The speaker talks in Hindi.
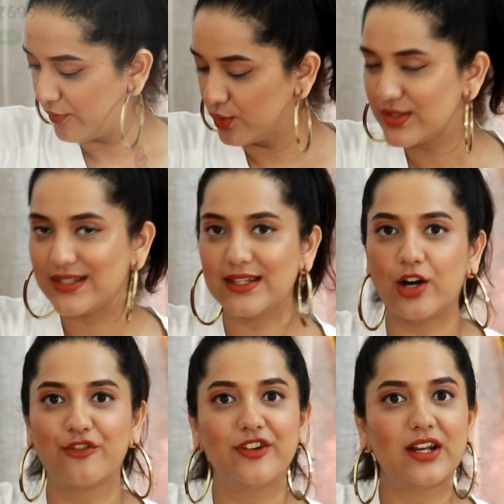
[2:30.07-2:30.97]
उससे
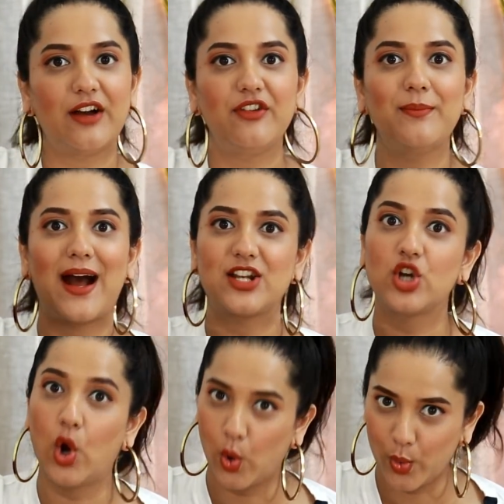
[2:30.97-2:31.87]
आउटफिट काफ़ी
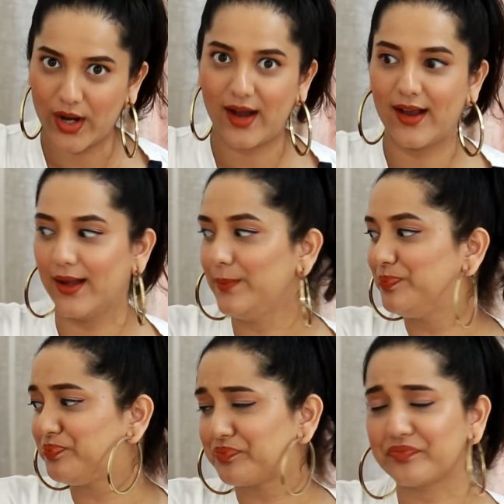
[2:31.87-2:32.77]
मैच हो रहा है
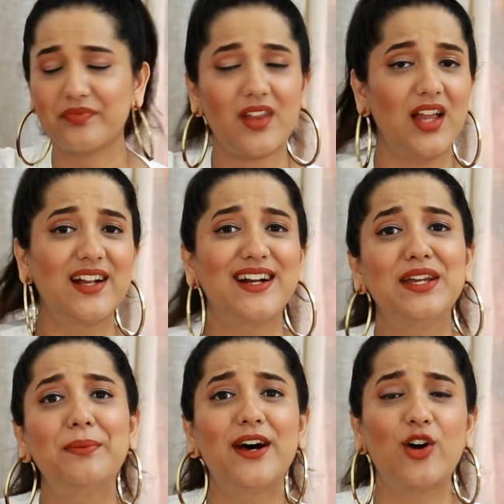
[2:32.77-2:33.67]

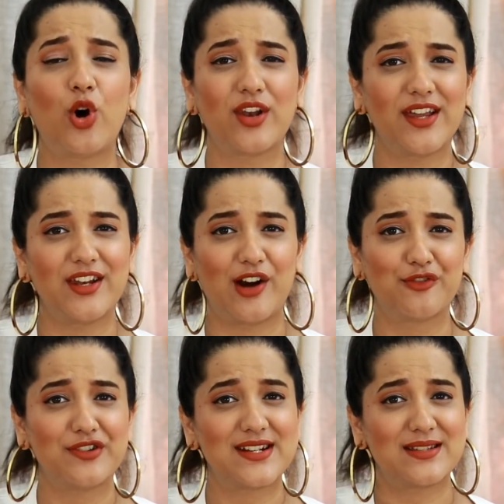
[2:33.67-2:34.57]
कई बार ऑनलाइन
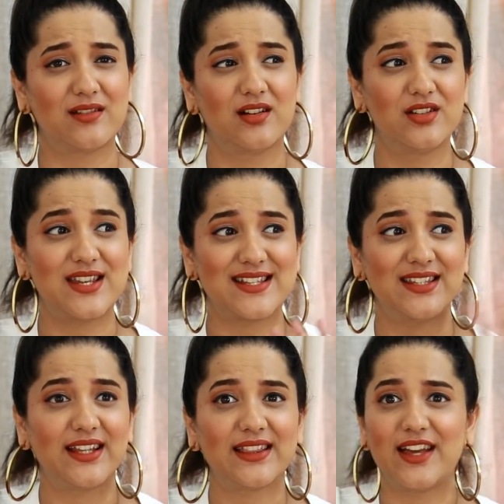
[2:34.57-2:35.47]
आउटफिट्स
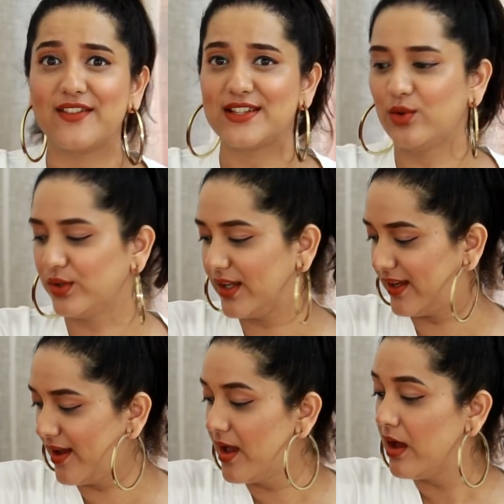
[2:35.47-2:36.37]
जैसे दिखते हैं वैसे होते
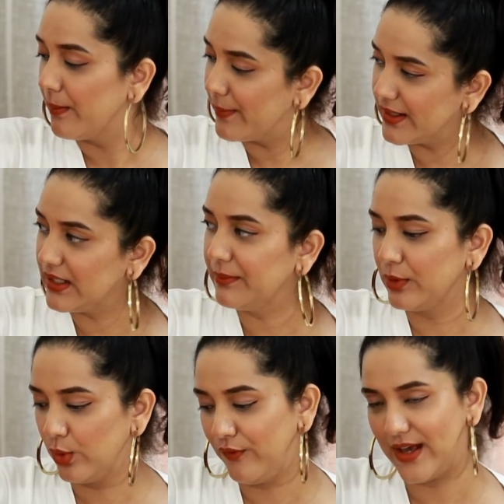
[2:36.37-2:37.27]
नहीं है बट ये
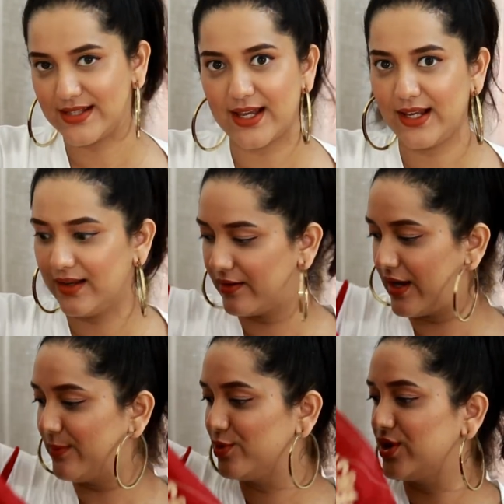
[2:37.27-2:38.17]
बिल्कुल वैसा ही लग
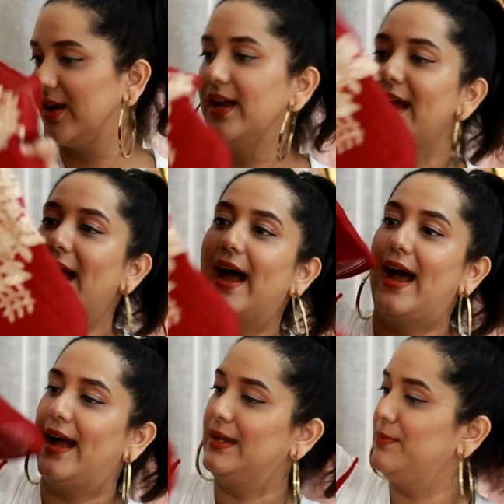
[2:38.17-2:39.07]
रहा है मुझे
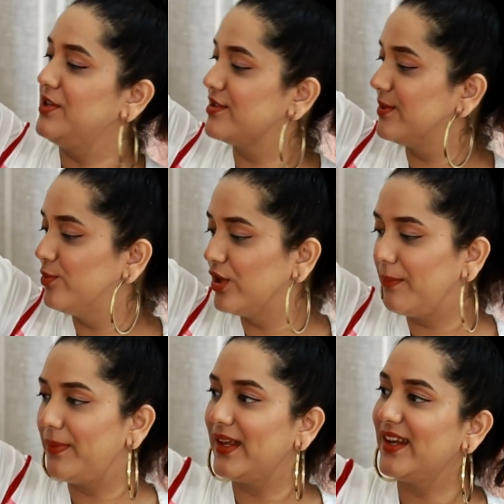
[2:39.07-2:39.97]
एंड पीछे से
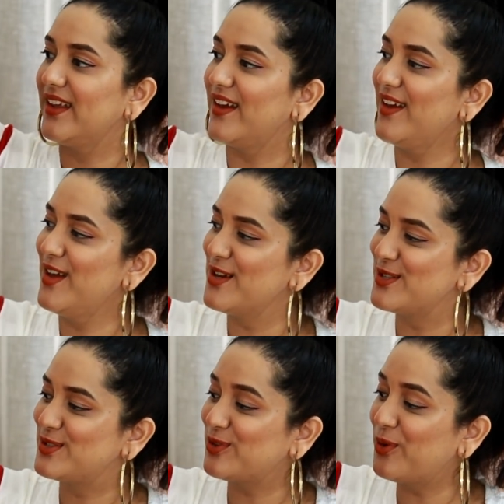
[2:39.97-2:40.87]
पूरा प्लेन है
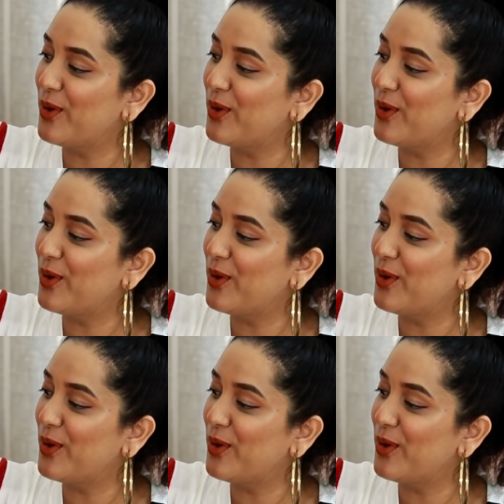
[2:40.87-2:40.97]
सो